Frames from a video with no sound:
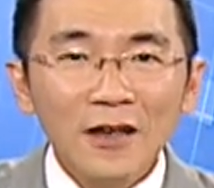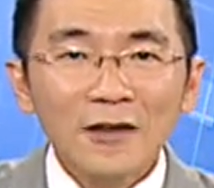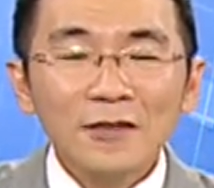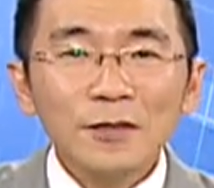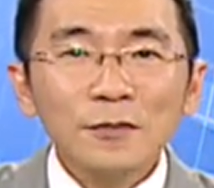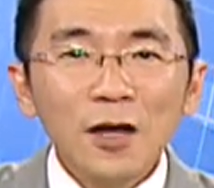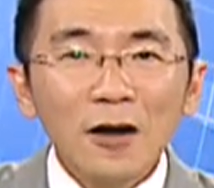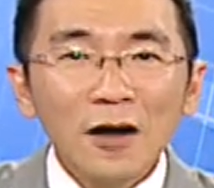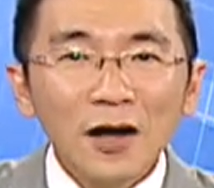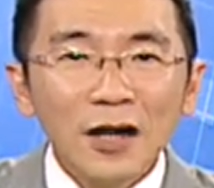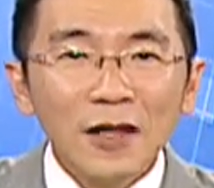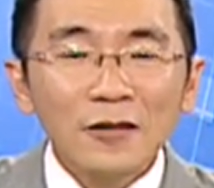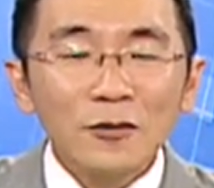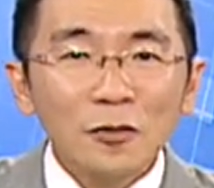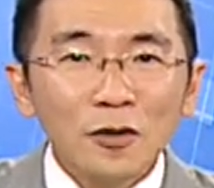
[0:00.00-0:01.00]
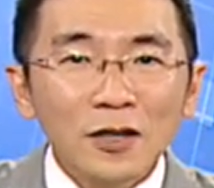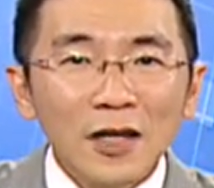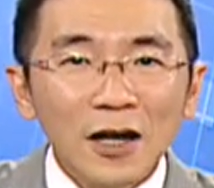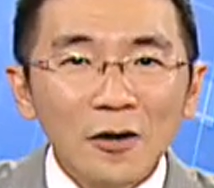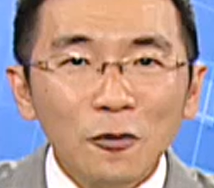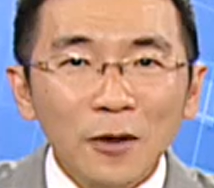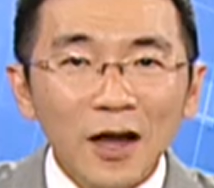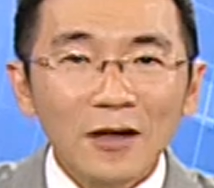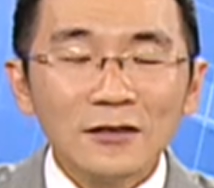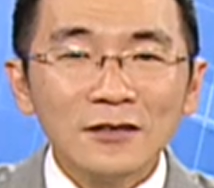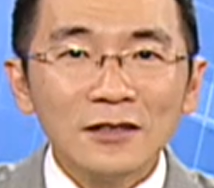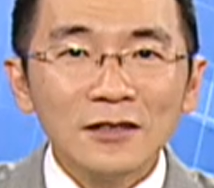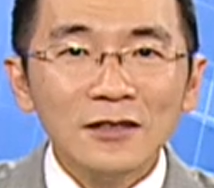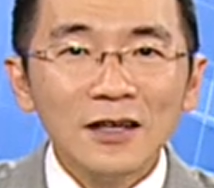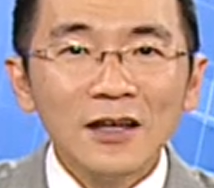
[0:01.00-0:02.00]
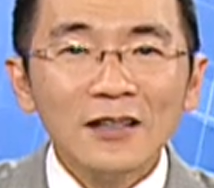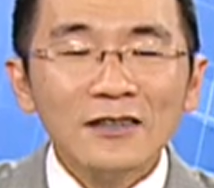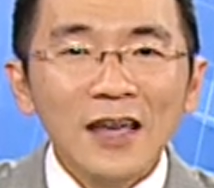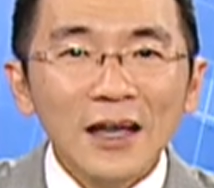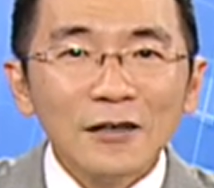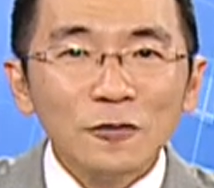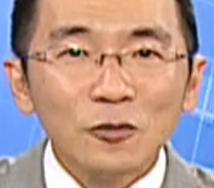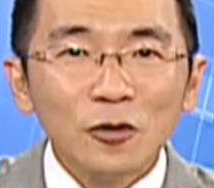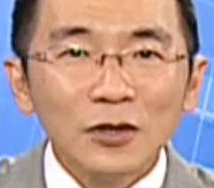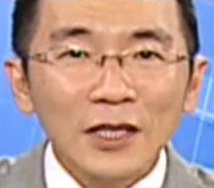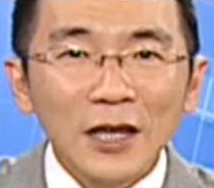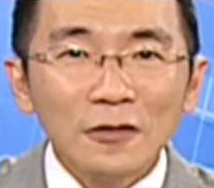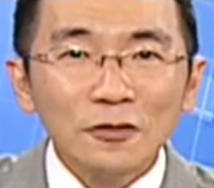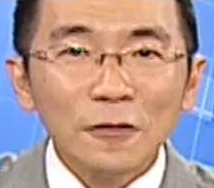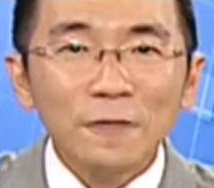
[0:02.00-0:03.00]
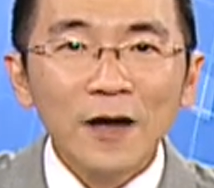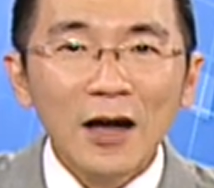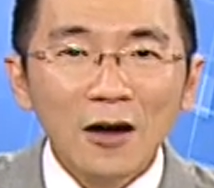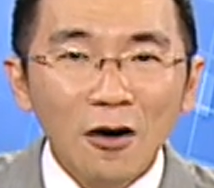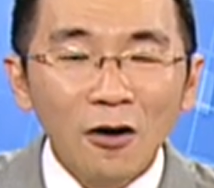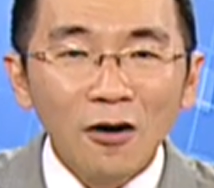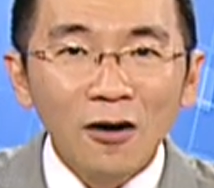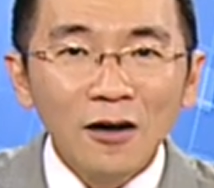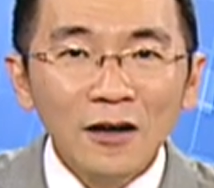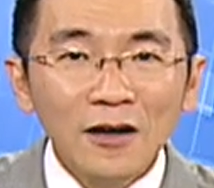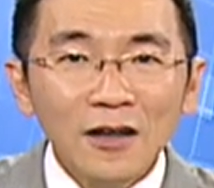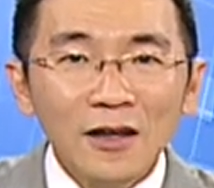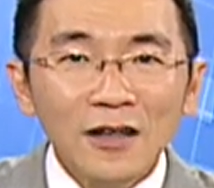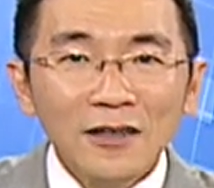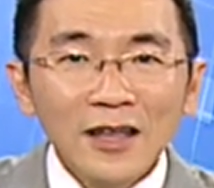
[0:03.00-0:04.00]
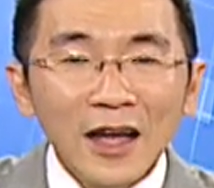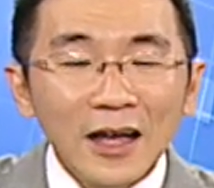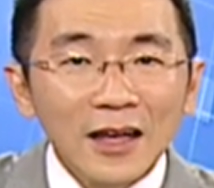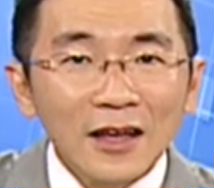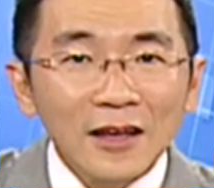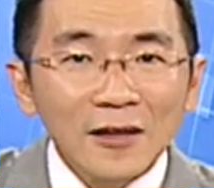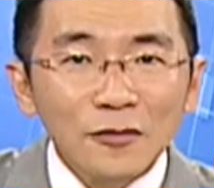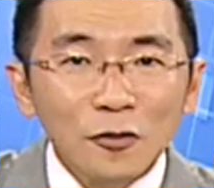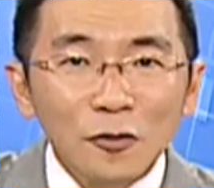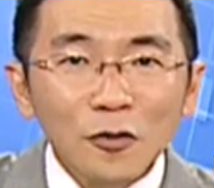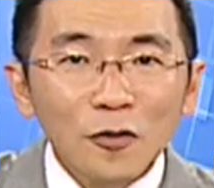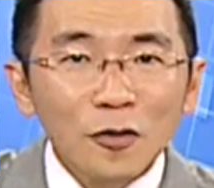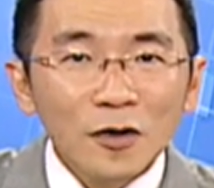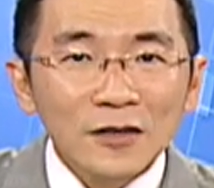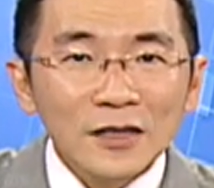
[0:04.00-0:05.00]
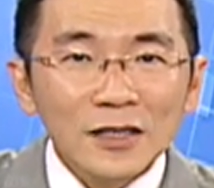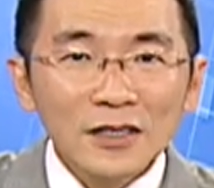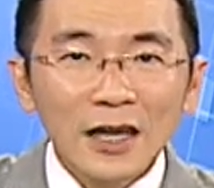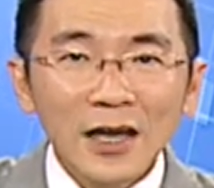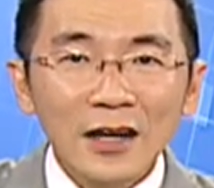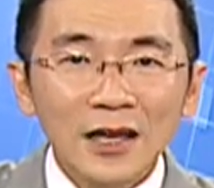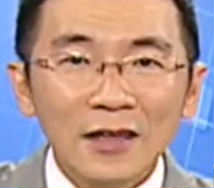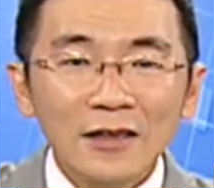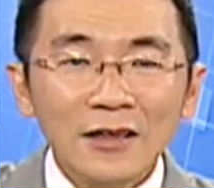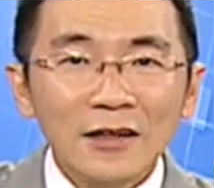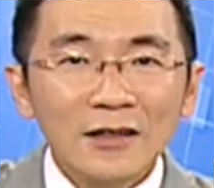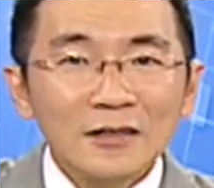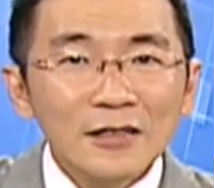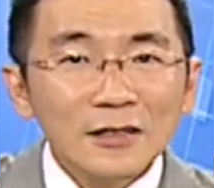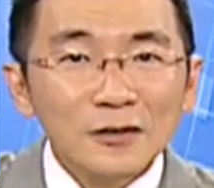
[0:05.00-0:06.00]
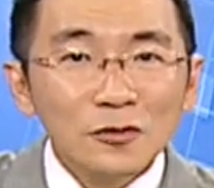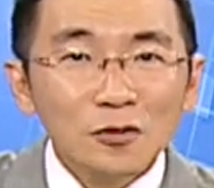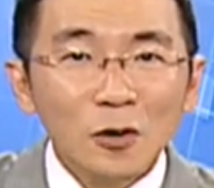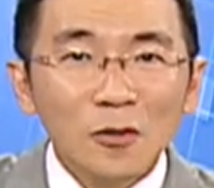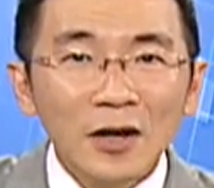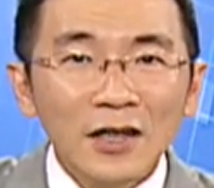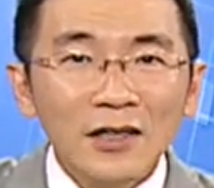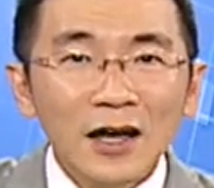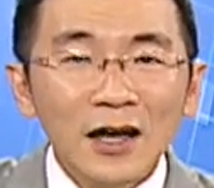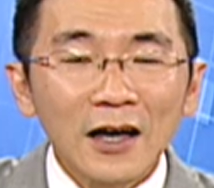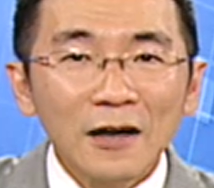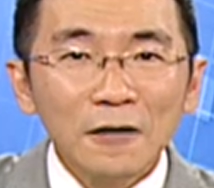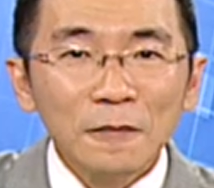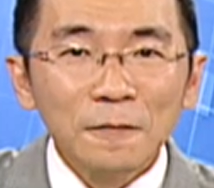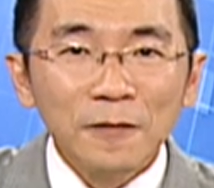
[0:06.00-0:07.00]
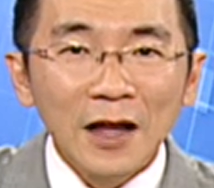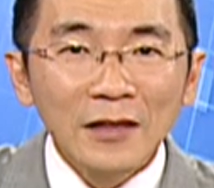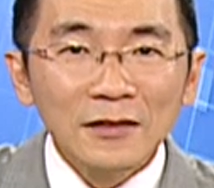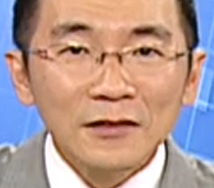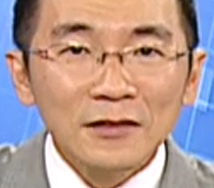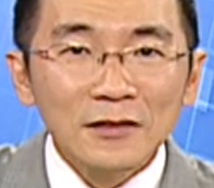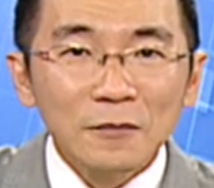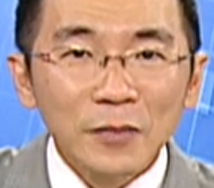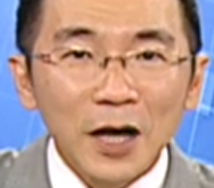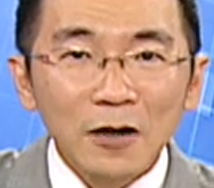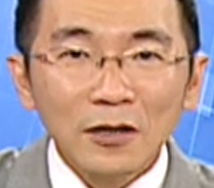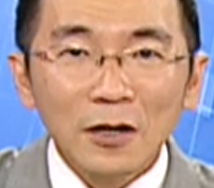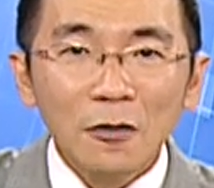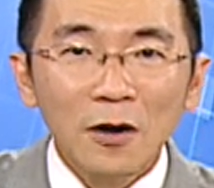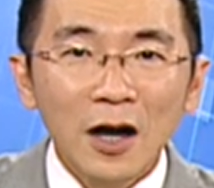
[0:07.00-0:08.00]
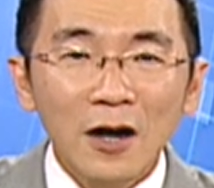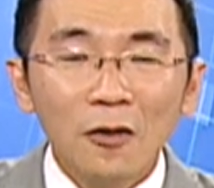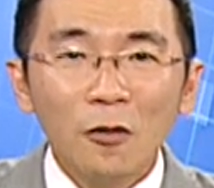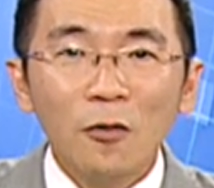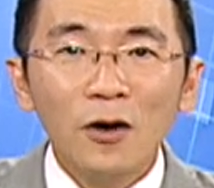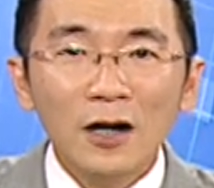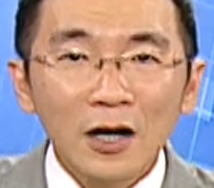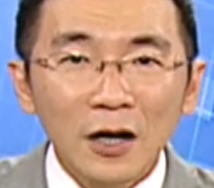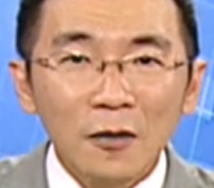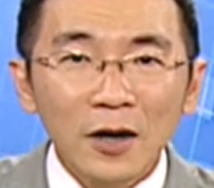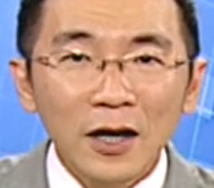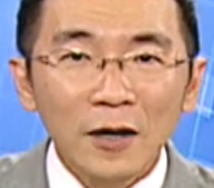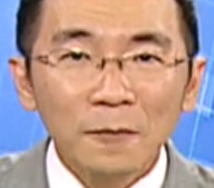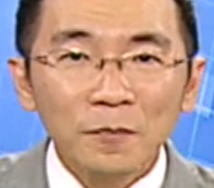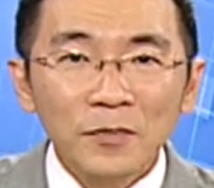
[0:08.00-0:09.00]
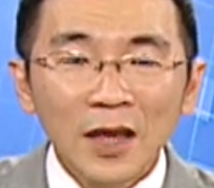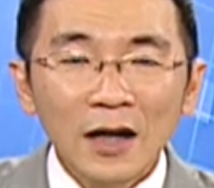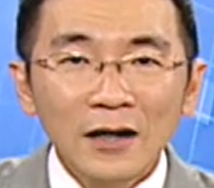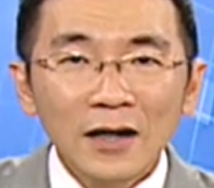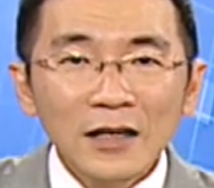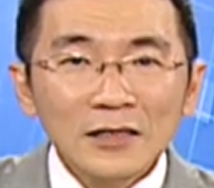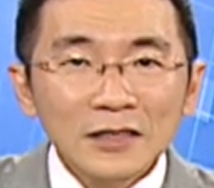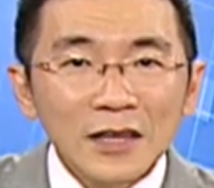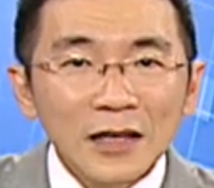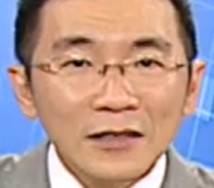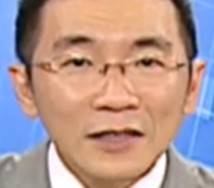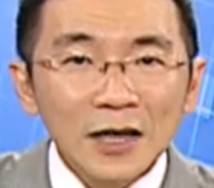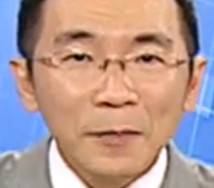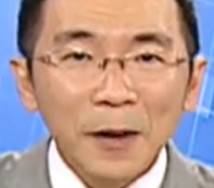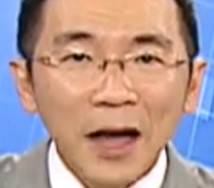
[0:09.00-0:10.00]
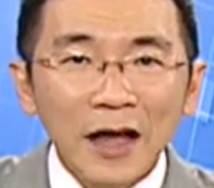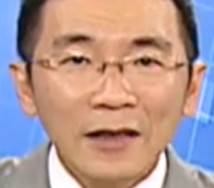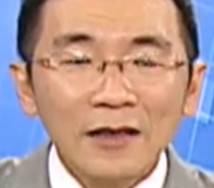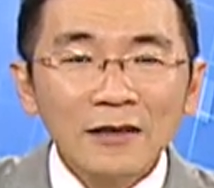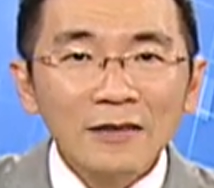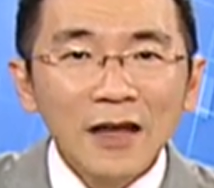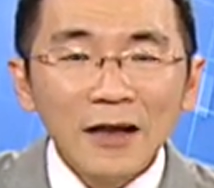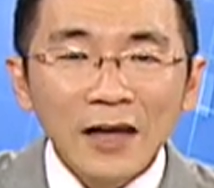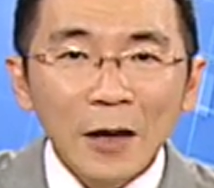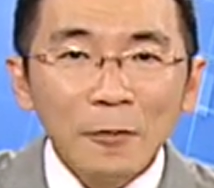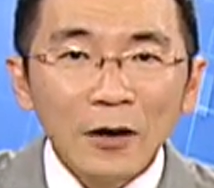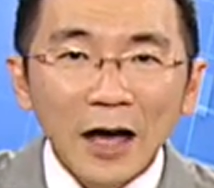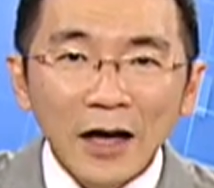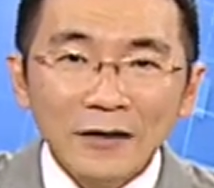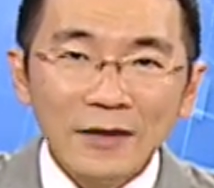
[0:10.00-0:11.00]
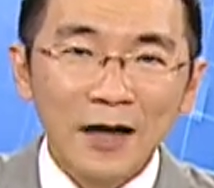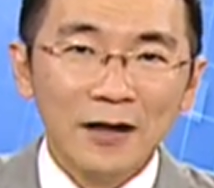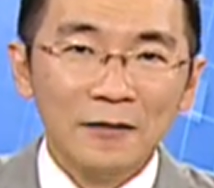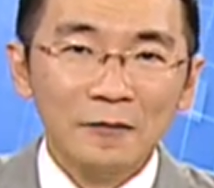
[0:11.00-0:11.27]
是不是有很多的鬼老师在昨天去放空？那如果这些人是所谓的反指标的话，我问各位，那今天这个盘它该不该涨？